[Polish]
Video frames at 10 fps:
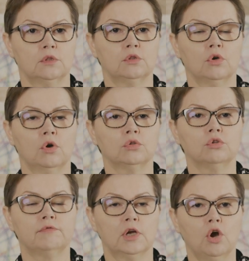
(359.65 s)
do
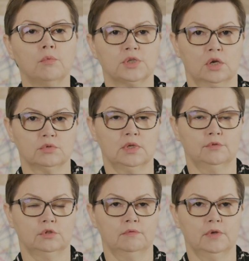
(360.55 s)
nowego obszaru
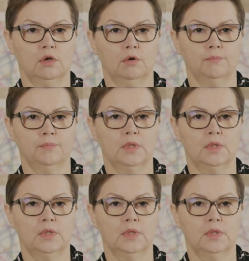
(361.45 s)
zawodowego.